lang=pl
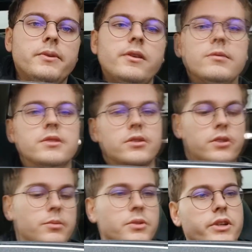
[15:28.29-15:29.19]
powinienem
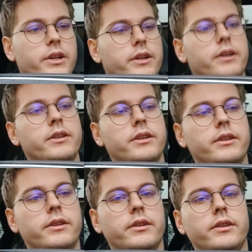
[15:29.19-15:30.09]
zdążyć do mieszkania,
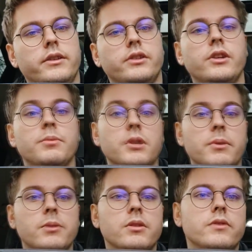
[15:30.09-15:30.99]
e, się
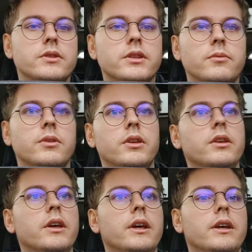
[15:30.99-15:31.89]
przebrać przede wszystkim
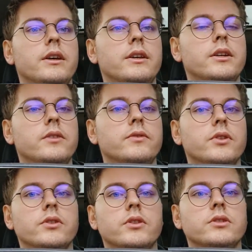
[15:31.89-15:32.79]
i e,
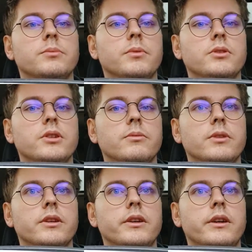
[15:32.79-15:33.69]
wziąć to, co
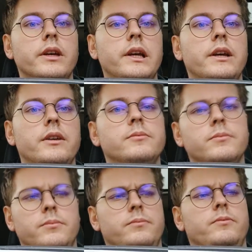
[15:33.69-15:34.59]
potrzebne.
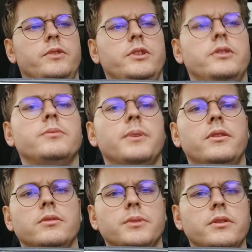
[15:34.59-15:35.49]
Wciśnij
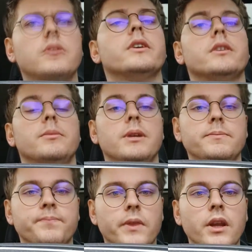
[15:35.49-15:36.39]
pedał sprzęgła. Ok, dobra.